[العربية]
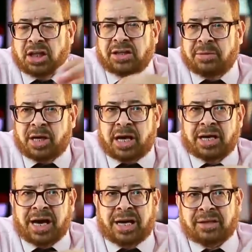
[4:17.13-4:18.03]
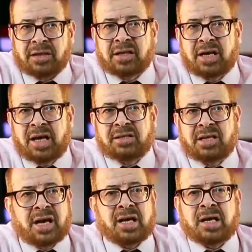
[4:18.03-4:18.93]
حته متكلكعه تحت
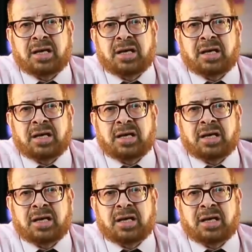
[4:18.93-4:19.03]
الجلد هي